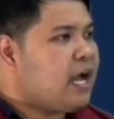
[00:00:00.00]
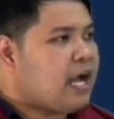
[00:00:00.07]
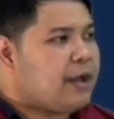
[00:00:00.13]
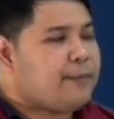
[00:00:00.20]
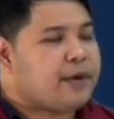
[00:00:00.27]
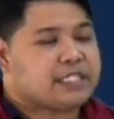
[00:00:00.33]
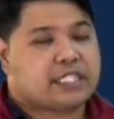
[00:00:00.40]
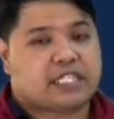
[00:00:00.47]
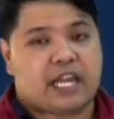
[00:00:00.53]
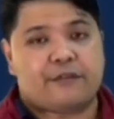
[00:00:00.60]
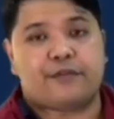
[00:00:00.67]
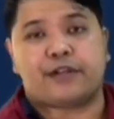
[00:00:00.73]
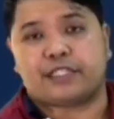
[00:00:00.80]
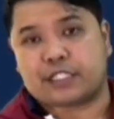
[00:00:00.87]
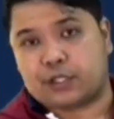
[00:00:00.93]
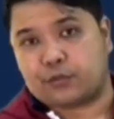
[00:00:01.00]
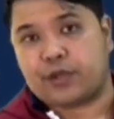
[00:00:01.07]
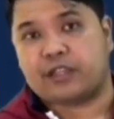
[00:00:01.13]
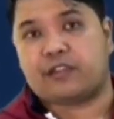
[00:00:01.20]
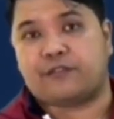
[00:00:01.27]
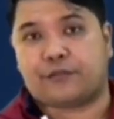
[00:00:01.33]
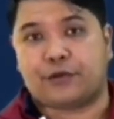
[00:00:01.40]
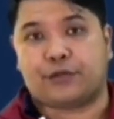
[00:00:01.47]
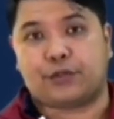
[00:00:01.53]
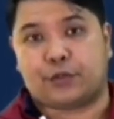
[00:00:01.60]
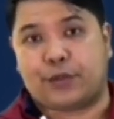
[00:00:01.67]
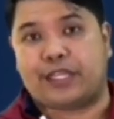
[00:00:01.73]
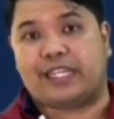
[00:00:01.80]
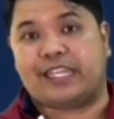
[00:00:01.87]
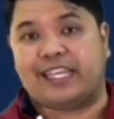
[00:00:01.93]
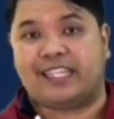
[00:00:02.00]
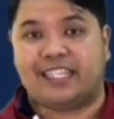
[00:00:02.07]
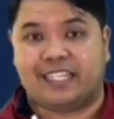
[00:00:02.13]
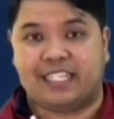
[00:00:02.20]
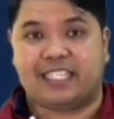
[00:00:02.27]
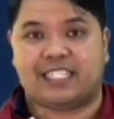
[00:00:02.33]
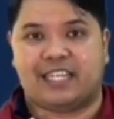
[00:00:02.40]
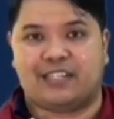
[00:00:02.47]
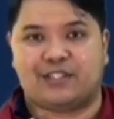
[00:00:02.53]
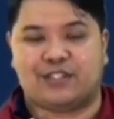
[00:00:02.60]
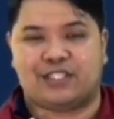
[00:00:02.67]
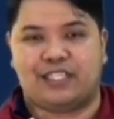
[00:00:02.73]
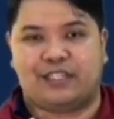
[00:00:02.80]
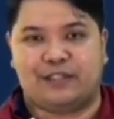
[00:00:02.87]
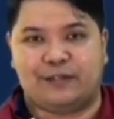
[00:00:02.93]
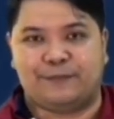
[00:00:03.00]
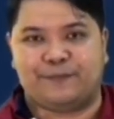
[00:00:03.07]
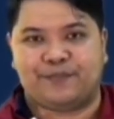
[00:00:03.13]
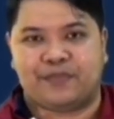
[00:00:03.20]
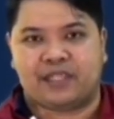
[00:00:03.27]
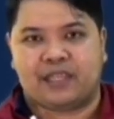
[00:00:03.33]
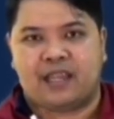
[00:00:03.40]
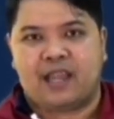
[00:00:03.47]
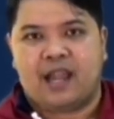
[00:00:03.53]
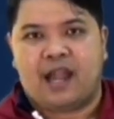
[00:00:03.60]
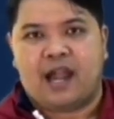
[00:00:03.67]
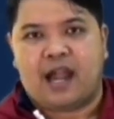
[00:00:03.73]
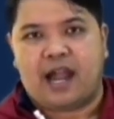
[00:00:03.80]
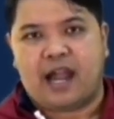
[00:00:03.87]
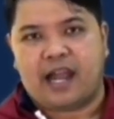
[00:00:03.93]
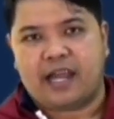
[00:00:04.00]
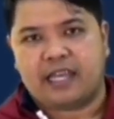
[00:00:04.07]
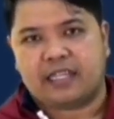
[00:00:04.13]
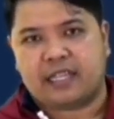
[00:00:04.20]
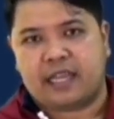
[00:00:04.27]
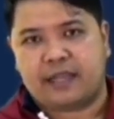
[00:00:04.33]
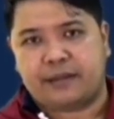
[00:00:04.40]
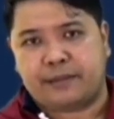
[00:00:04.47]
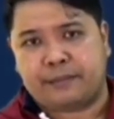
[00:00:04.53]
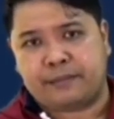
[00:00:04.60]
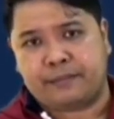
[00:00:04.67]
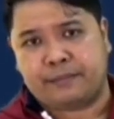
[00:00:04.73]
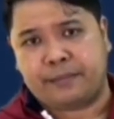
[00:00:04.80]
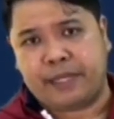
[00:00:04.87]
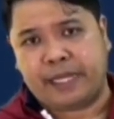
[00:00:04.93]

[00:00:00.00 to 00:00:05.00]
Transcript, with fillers: Habang sa Davao, nasa 24 to 29 degrees Celsius din ho. At uh,